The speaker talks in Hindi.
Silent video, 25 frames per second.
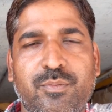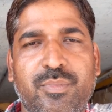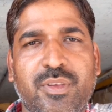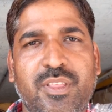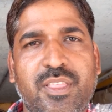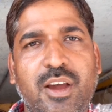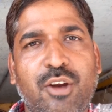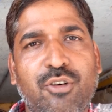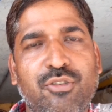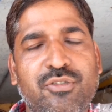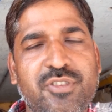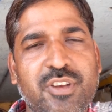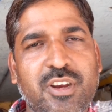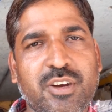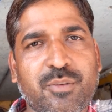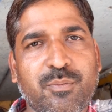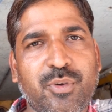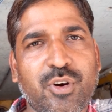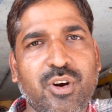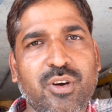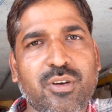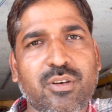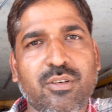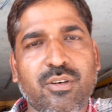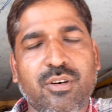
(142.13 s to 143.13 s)
विदाउट
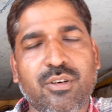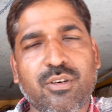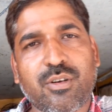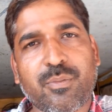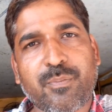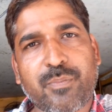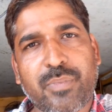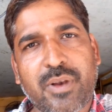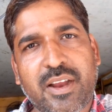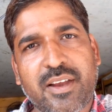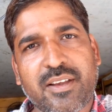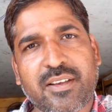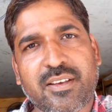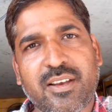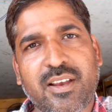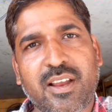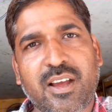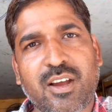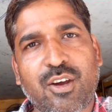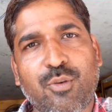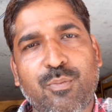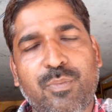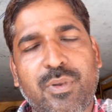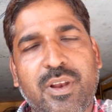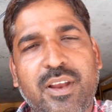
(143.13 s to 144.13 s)
जैकपॉट और
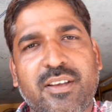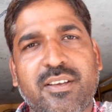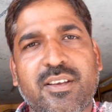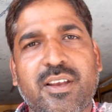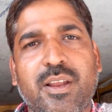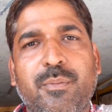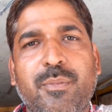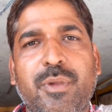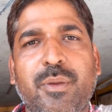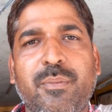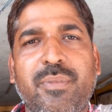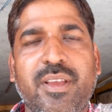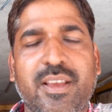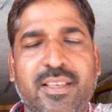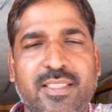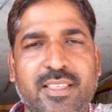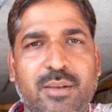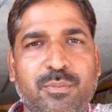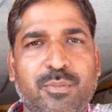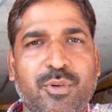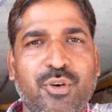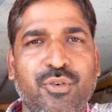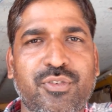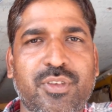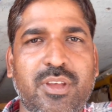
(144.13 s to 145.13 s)
प्लेटिना और प्लेटिना में भी
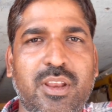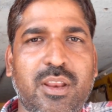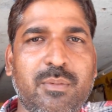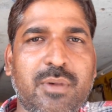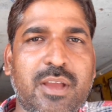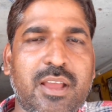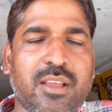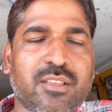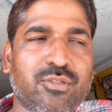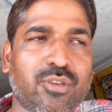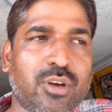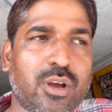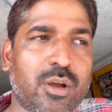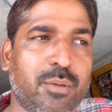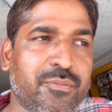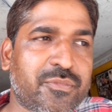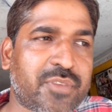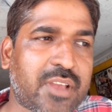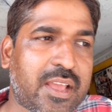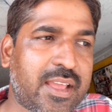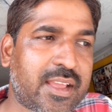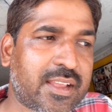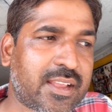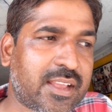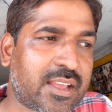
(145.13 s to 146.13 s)
अदर बहुत सारी बाइक तो हम
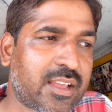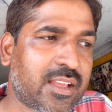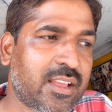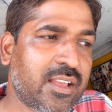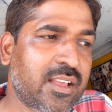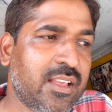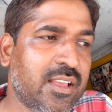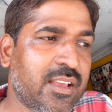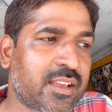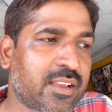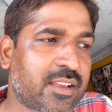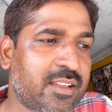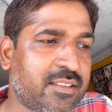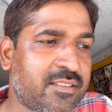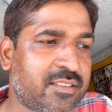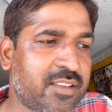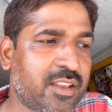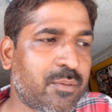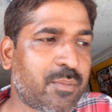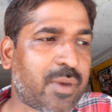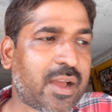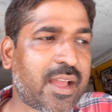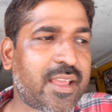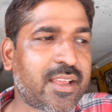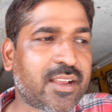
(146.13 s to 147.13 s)
चाहेंगे कि
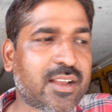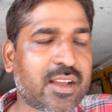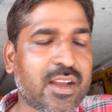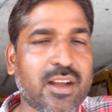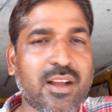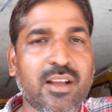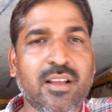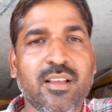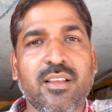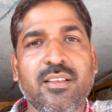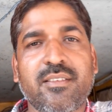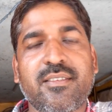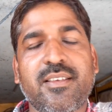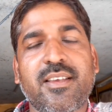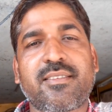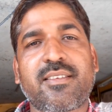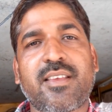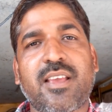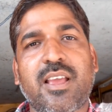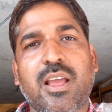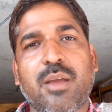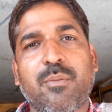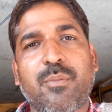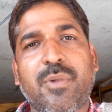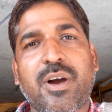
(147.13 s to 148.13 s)
जिन भाई का
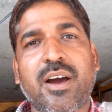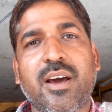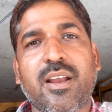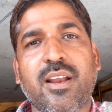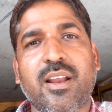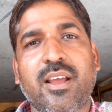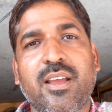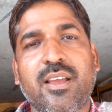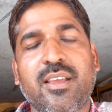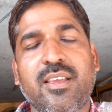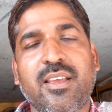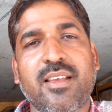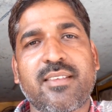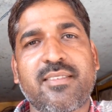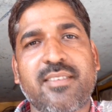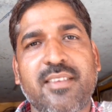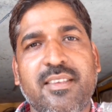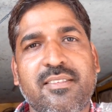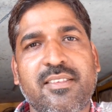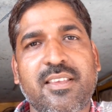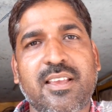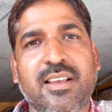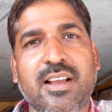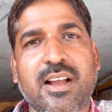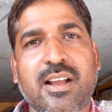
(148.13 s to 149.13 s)
जैसे एमआर है या
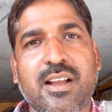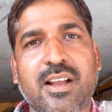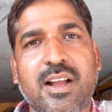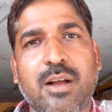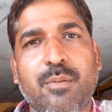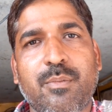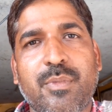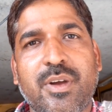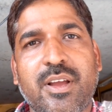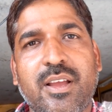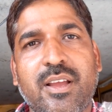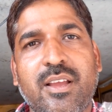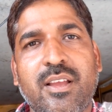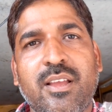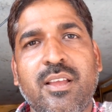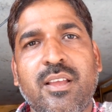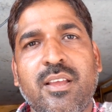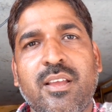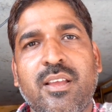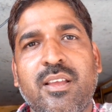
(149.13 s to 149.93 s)
शीशे का काम है